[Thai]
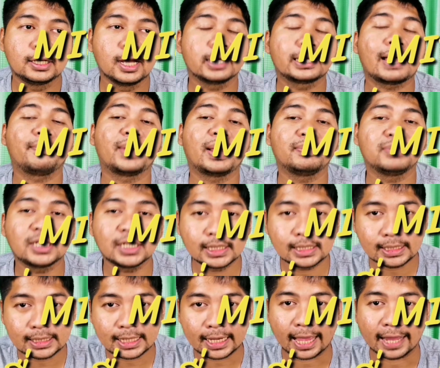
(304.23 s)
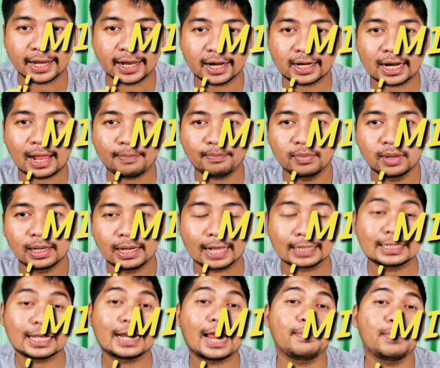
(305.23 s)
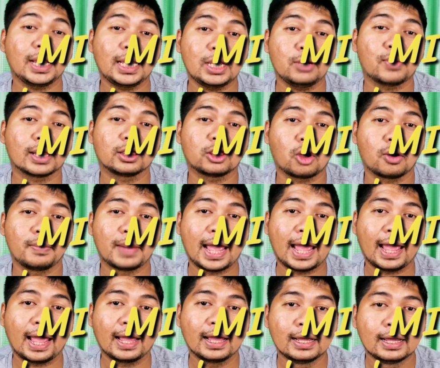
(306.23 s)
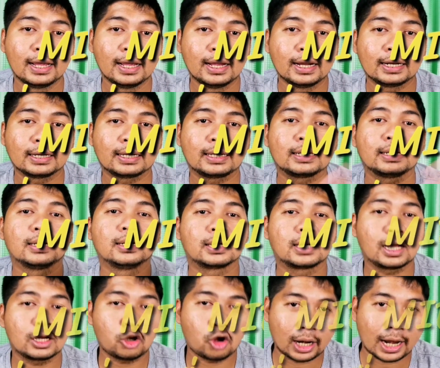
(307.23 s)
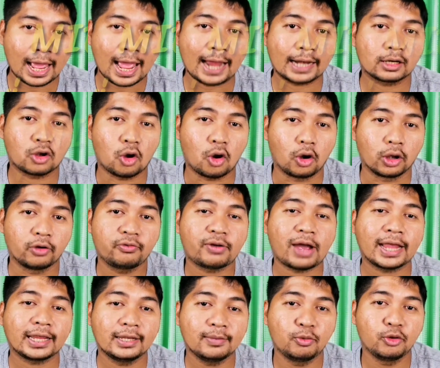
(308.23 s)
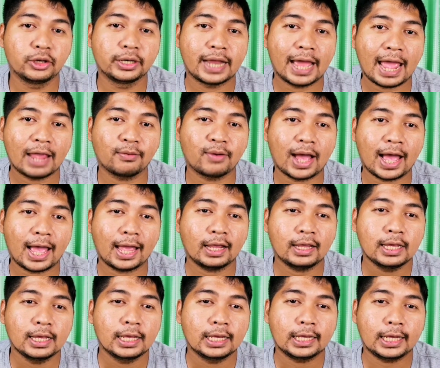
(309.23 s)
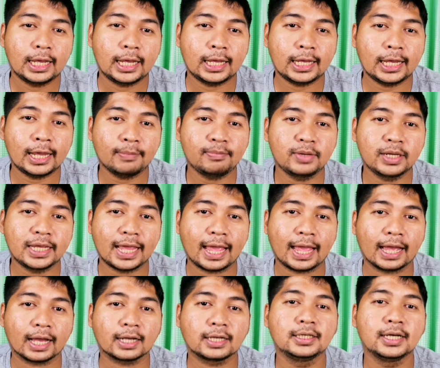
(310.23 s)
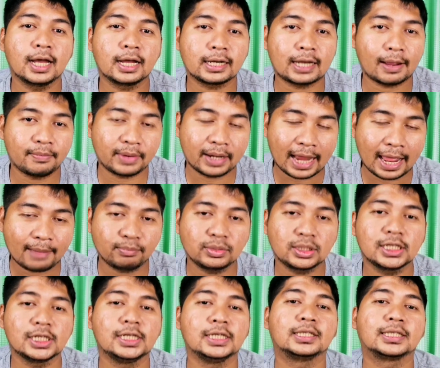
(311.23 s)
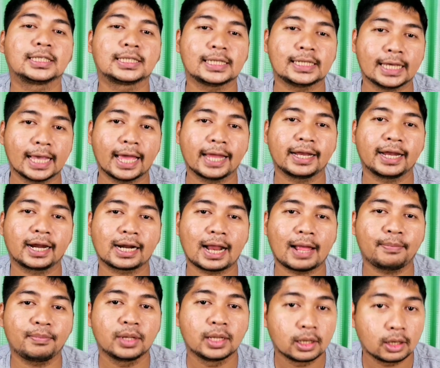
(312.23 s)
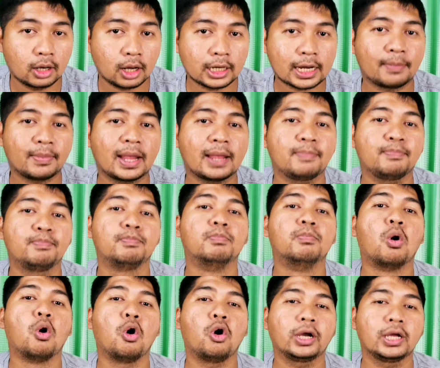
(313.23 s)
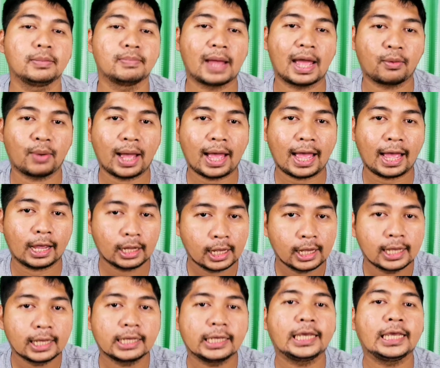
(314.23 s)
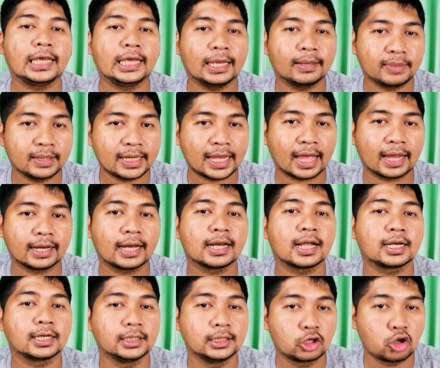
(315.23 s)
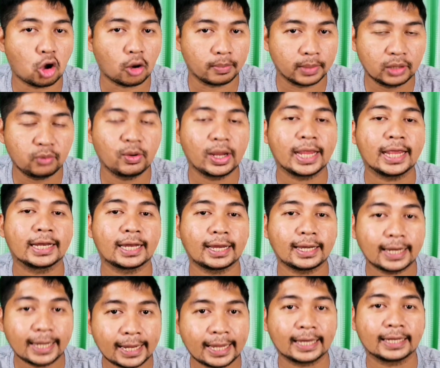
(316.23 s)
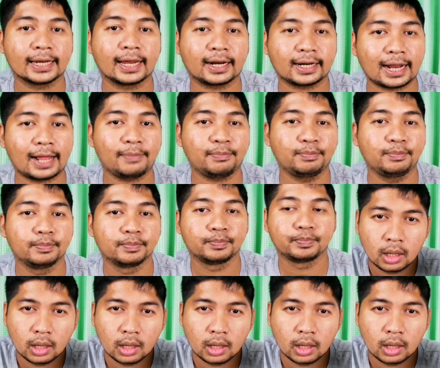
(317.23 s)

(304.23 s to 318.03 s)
เครื่องทำน้ำจืดเสียนะครับหลังจากนั้นไม่กี่วันต่อมาก็ถอดรหัสของฝ่ายญี่ปุ่นได้ว่า เอ เอฟ เนี่ยเครื่องทำน้ำจืดเสียนะครับก็ทำให้โบ๊ะขึ้นมาว่า เอ เอฟ เนี่ยนั่นก็คือเกาะมิดเวย์นั่นเองนะครับ